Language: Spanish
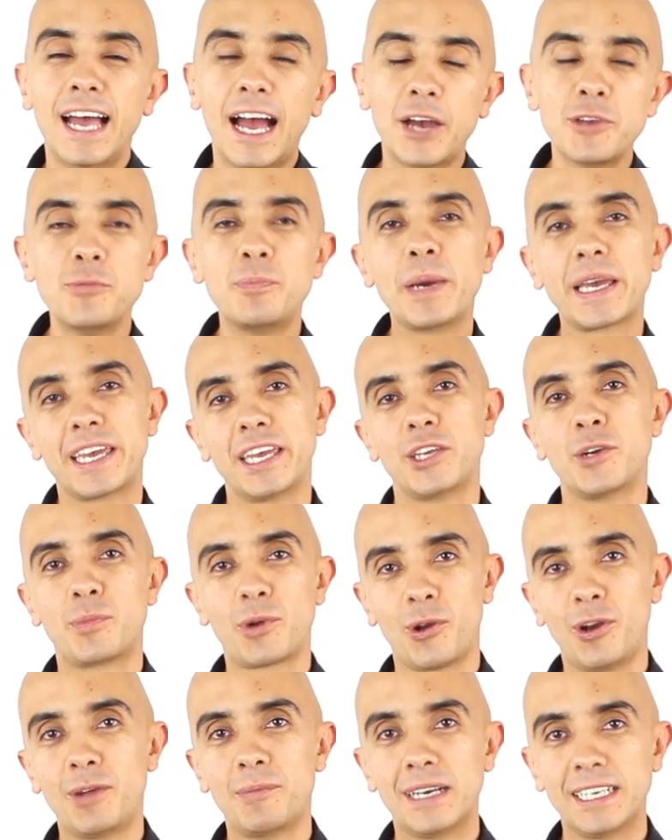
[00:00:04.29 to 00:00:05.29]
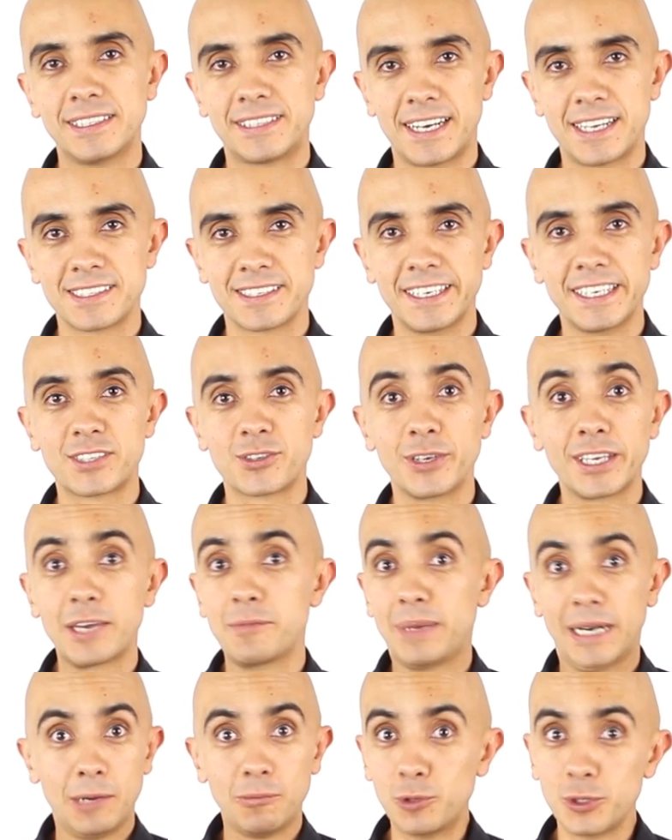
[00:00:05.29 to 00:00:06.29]
hay un pequeño problema detrás de eso y
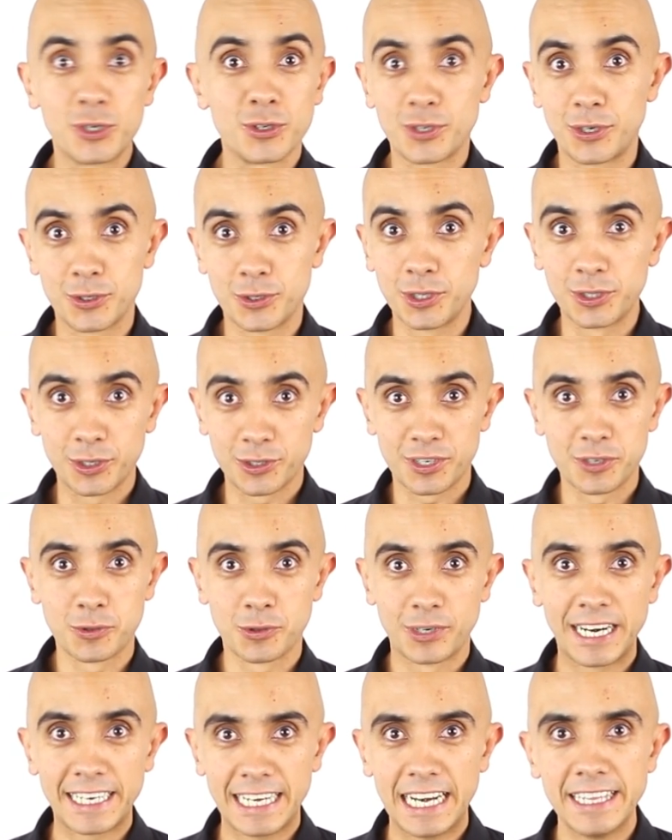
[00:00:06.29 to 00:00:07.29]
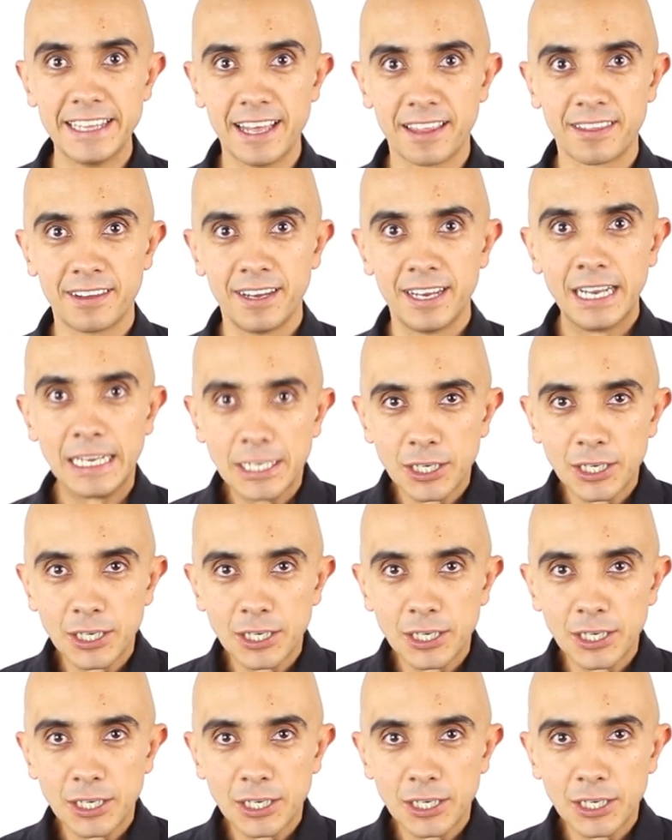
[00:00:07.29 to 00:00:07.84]
que para muchos de nosotros es una realidad.